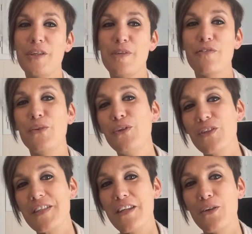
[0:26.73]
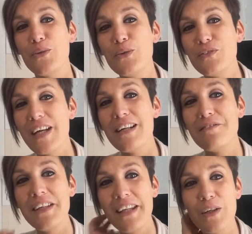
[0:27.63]
monde et bienvenue dans cette nouvelle
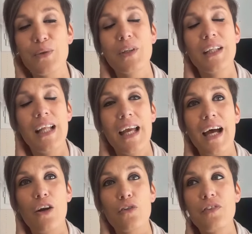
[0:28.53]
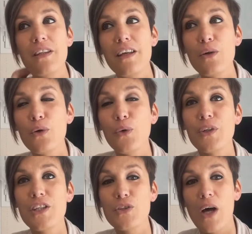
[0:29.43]
vidéo. Alors vidéo euh,
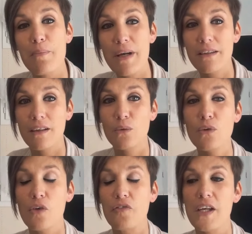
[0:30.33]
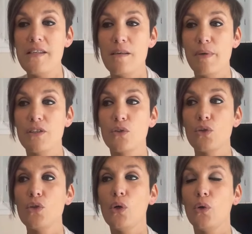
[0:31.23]
qui sera pas très longue en fait, c'est parce
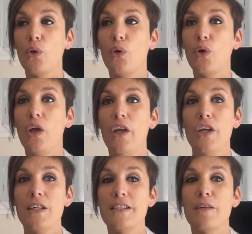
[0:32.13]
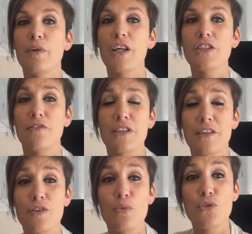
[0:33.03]
que euh, j'aimerais, ça, enfin,
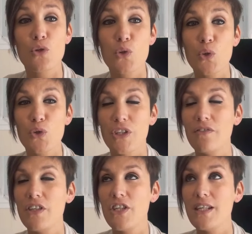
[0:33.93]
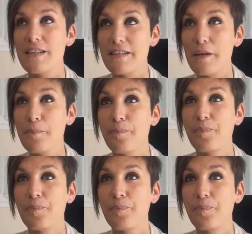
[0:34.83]
ça fait plusieurs jours que je réfléchis à ça,